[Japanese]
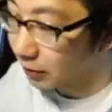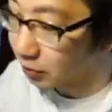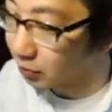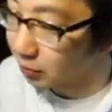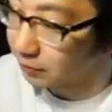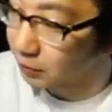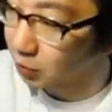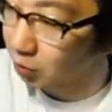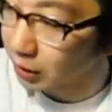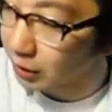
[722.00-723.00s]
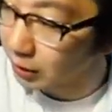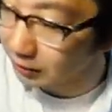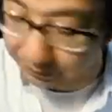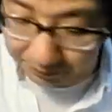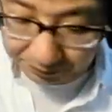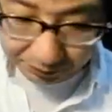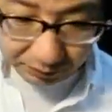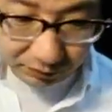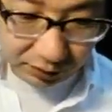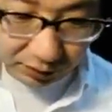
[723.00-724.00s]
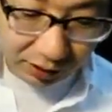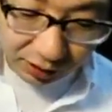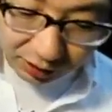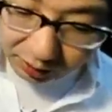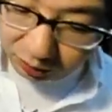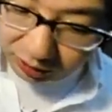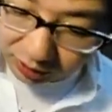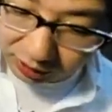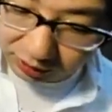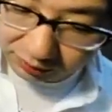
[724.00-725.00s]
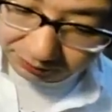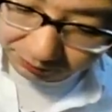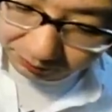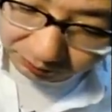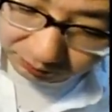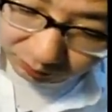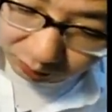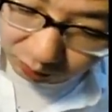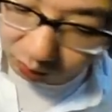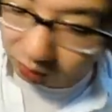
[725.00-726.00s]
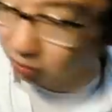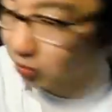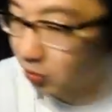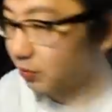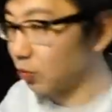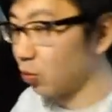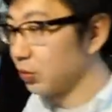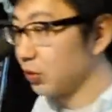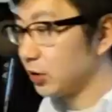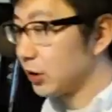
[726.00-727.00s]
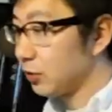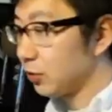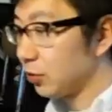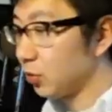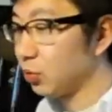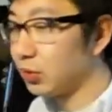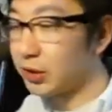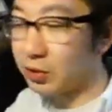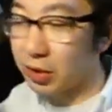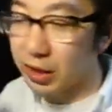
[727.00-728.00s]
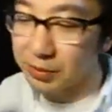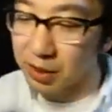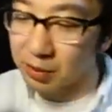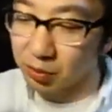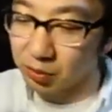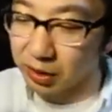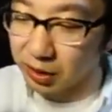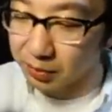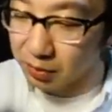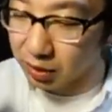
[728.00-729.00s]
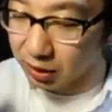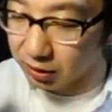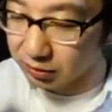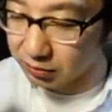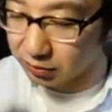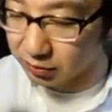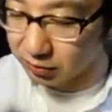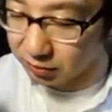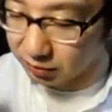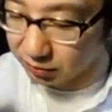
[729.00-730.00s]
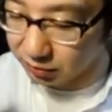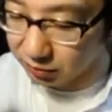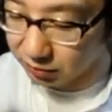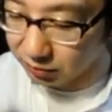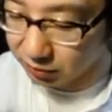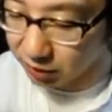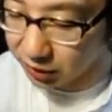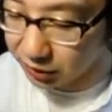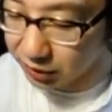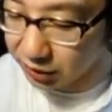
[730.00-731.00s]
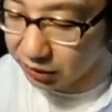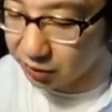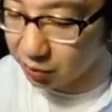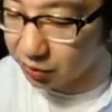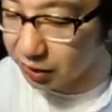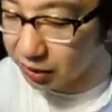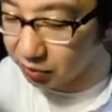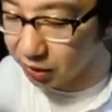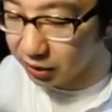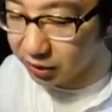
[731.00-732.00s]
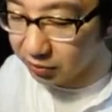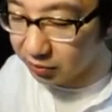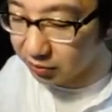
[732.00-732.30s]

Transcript: あのちょっとカレーカレーをさちょっとこのお仏前お仏前のカレーみたいなものだけ食べようかうんもうハヤしラってもう言わないよカレーだよ